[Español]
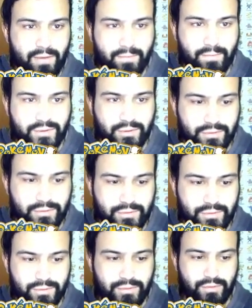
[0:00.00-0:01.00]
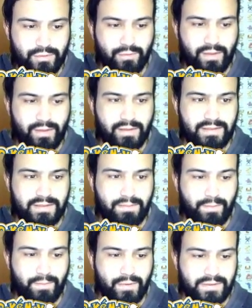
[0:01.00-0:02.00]
poción, como quien dice,
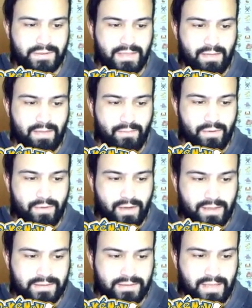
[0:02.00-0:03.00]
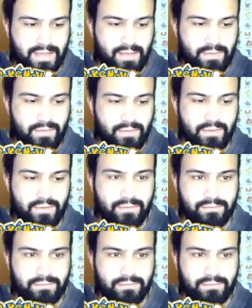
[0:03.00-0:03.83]
por si las moscas a mi Mew.